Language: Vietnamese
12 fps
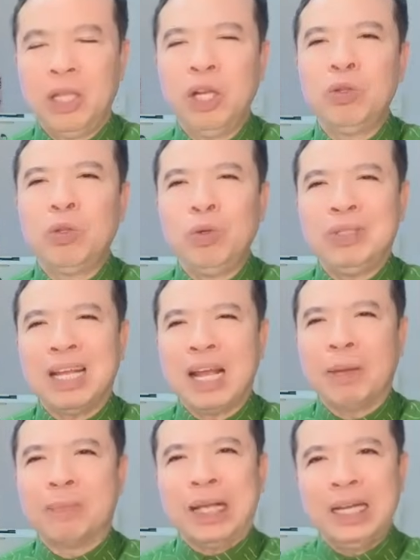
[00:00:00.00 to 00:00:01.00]
nhưng tôi sẽ
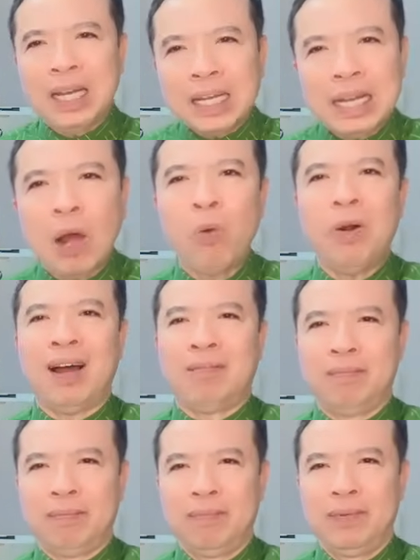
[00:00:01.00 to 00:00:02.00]
cảm thấy rất đau
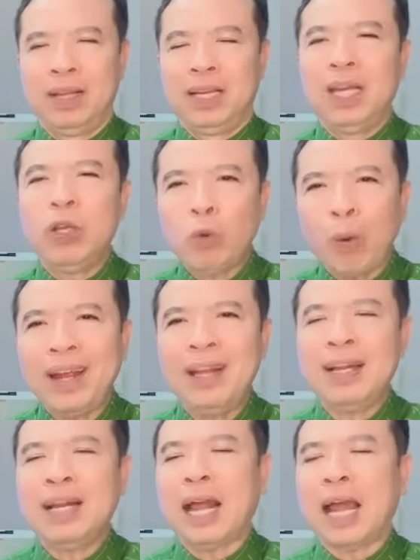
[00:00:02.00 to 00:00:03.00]
lòng khi
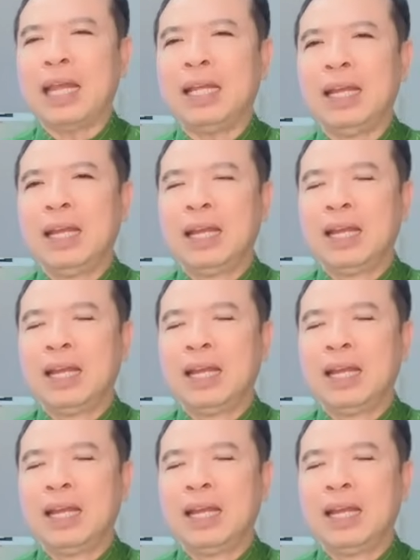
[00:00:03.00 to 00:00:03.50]
quay lưng lại